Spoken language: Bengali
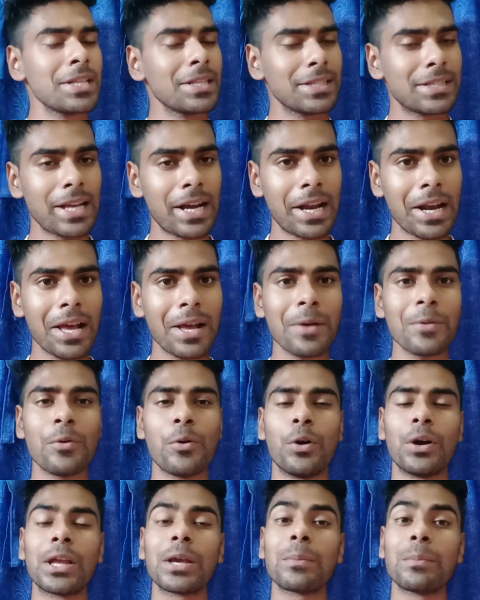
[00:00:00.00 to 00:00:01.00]
যারা
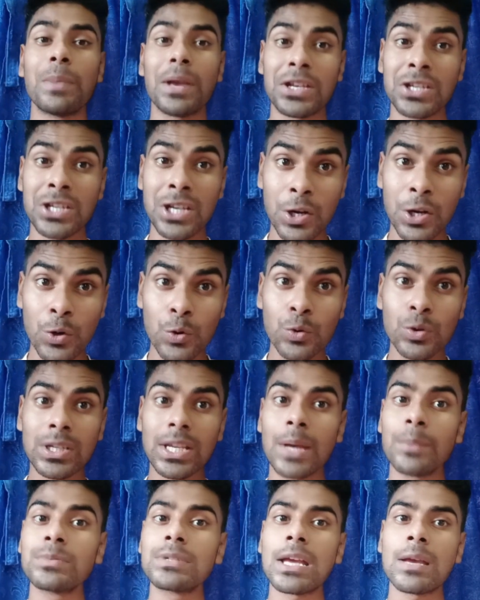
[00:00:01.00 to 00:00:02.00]
অনেক বেশিক্ষণ
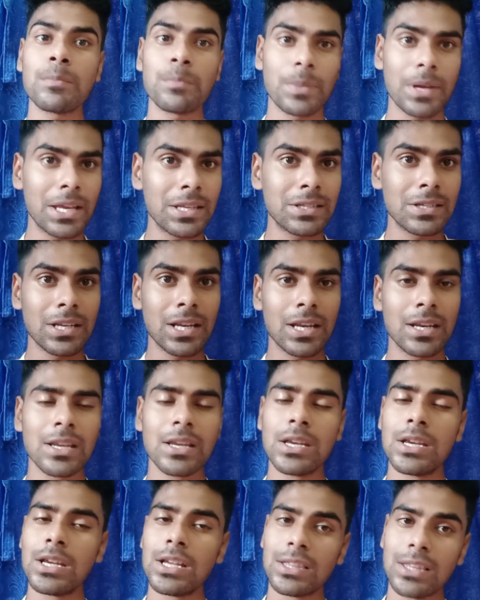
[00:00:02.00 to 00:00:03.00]
গেম টাইম পেয়েছিলেন
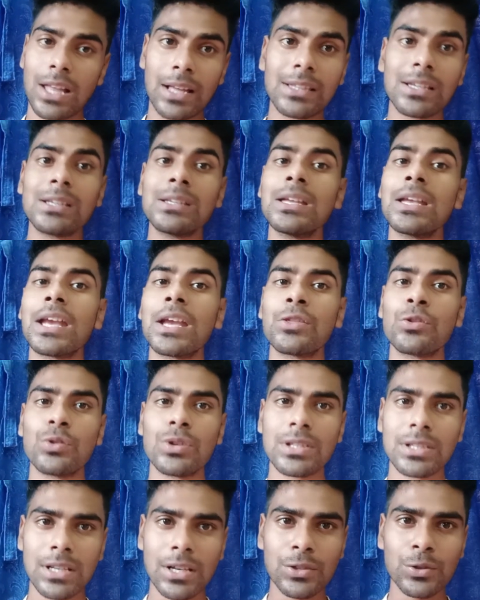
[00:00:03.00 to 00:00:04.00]
তাদের নিয়ে কিন্তু
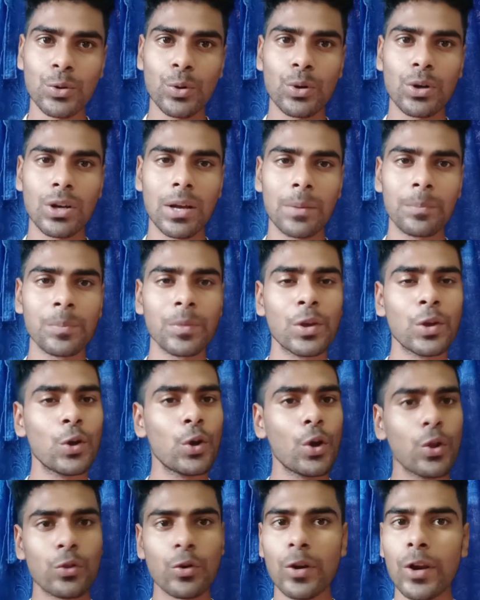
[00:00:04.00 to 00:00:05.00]
ডিসকাস করলাম
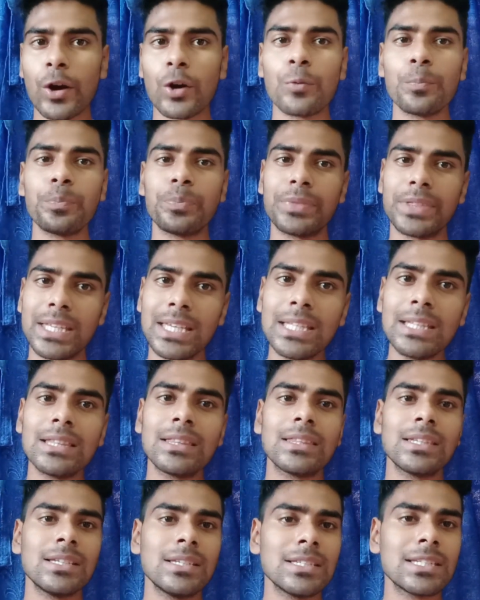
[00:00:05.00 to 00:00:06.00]
তো এরকম তিন
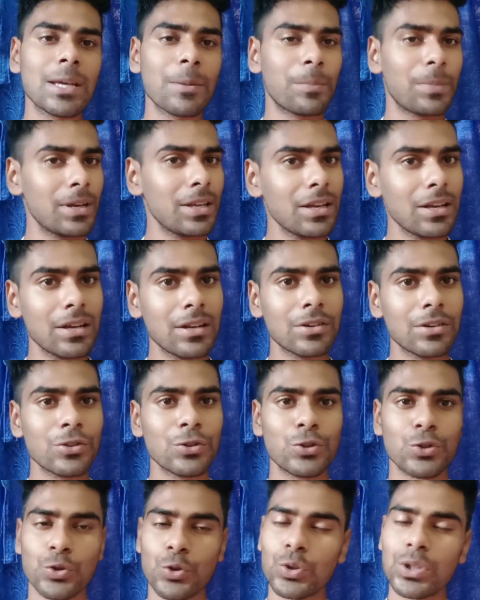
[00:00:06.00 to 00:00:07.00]
তিনটে প্লেয়ার
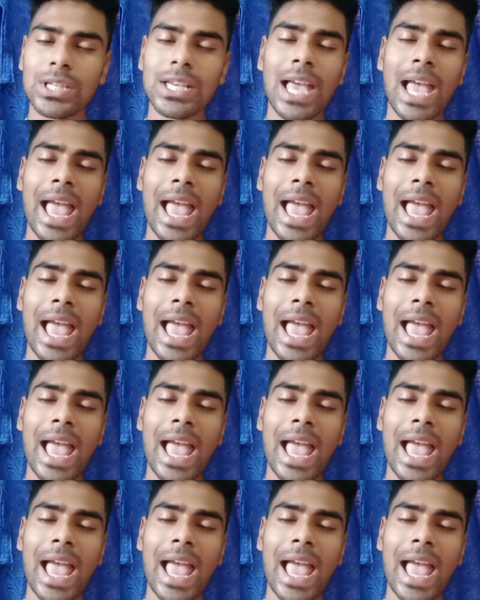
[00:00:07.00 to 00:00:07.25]
যদি